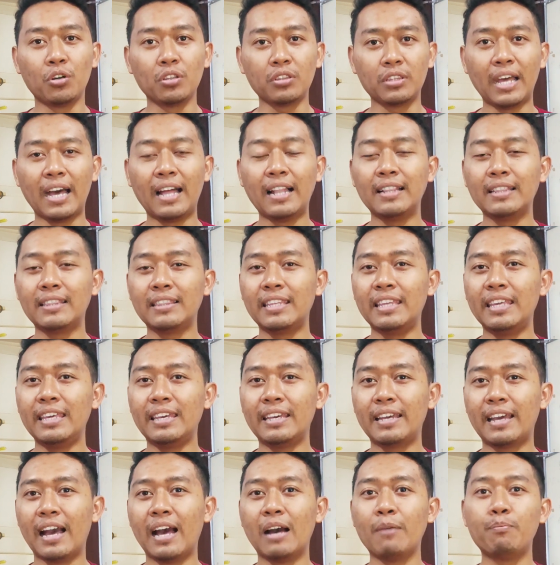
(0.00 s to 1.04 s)
total
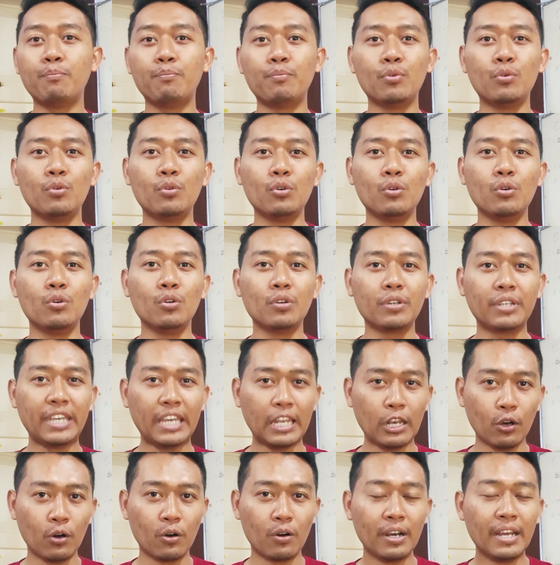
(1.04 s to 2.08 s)
30
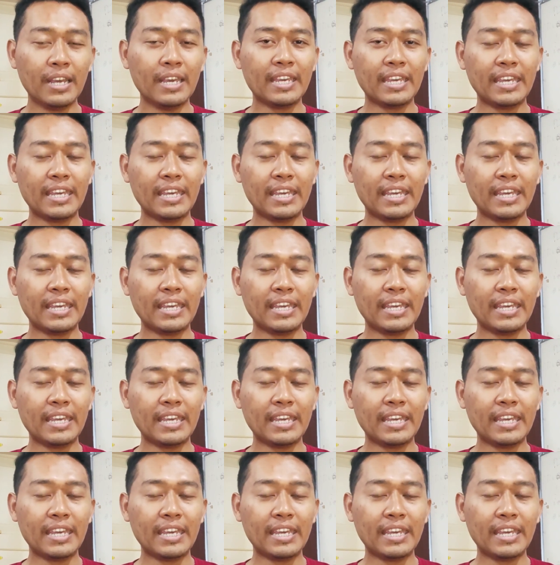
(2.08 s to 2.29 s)
kilo.